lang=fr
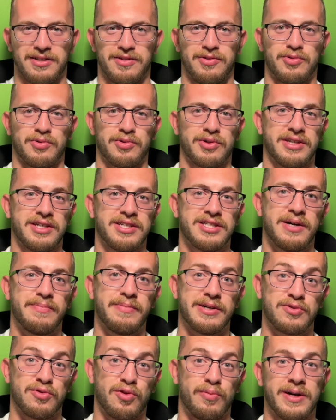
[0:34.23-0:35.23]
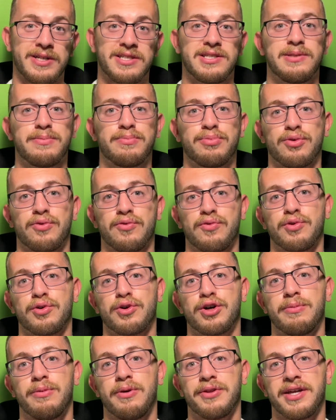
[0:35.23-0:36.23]
Donc déjà, bah, je vous remercie pour vos
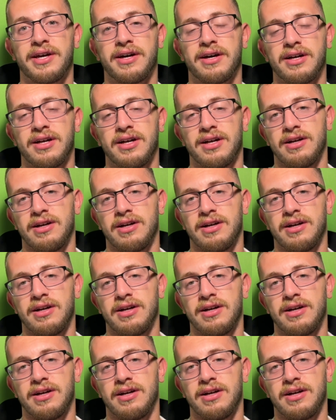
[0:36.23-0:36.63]
commentaires